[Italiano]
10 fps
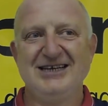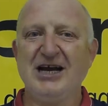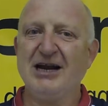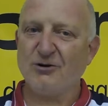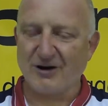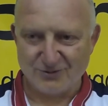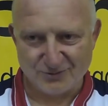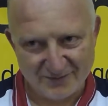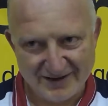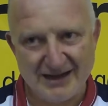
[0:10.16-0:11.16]
ci hanno
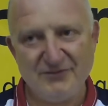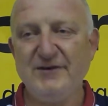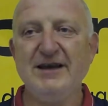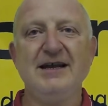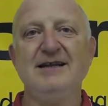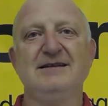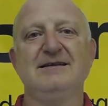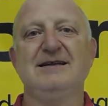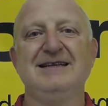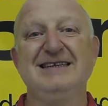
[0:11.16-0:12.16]
creduto fino alla fine,
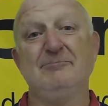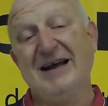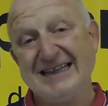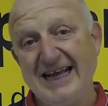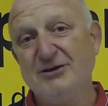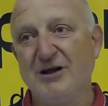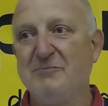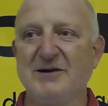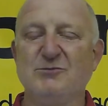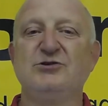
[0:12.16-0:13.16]
partendo dal
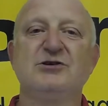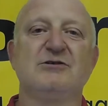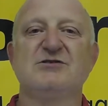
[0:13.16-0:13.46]
primo giorno,